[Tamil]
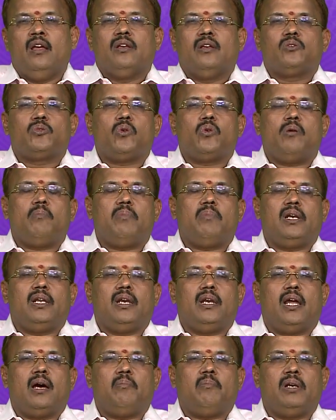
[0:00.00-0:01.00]
சோம்பல்
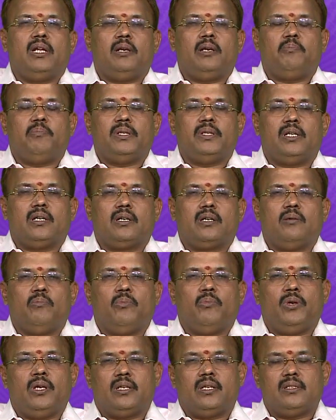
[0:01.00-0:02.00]
இல்லாமல் இருப்பதற்கு
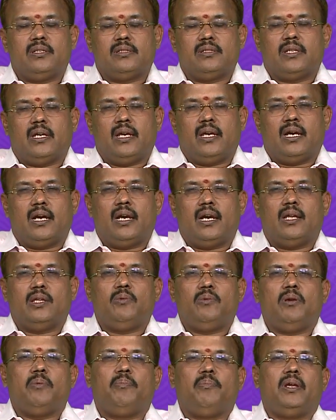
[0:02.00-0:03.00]
முயற்சி செய்யுங்கள்
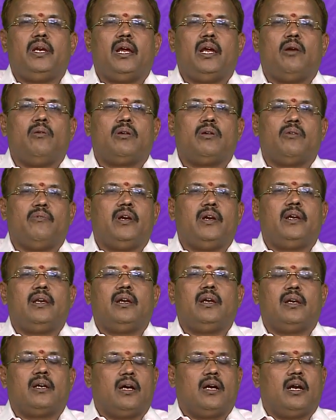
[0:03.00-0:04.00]
அதுவே பெரிய அளவுக்கு
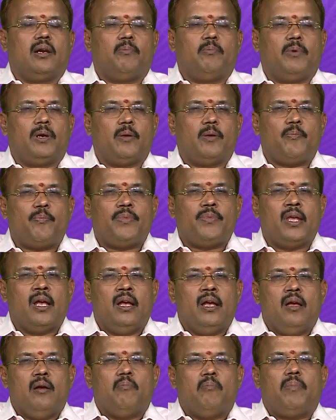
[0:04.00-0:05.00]
வெற்றிகள் காணப்படும்
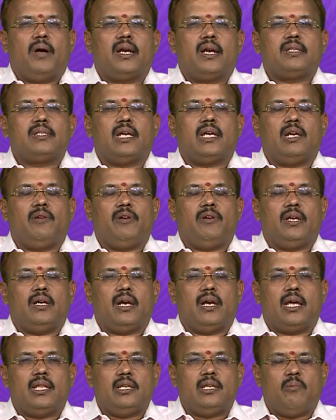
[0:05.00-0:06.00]
பண
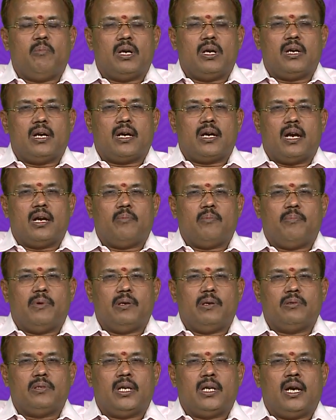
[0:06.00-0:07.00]
செலவினங்கள் அதிகமாக
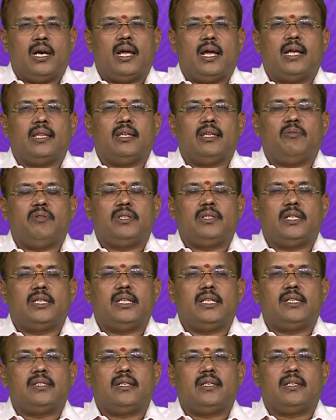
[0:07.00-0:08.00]
காணப்படுவதனால் அந்த
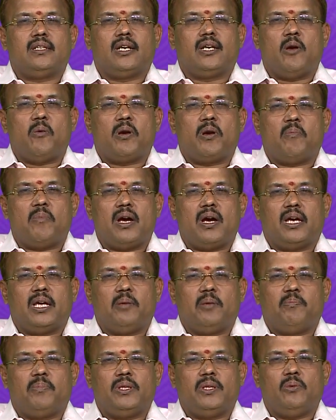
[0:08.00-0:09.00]
விஷயத்தில் சிறிது கவனமாக
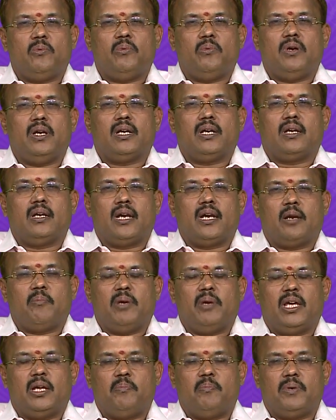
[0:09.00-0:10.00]
இருப்பது உங்களுக்கு
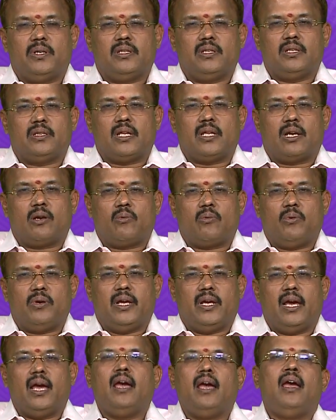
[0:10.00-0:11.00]
நன்மை ஏற்படுத்தி
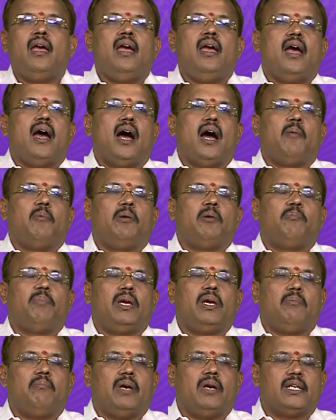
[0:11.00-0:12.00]
தரக்கூடிய அமைப்பை
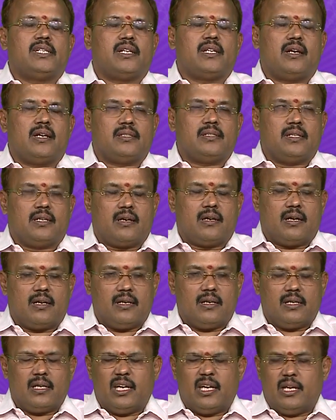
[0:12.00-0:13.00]
மேஷராசிக்காரர்களுக்கு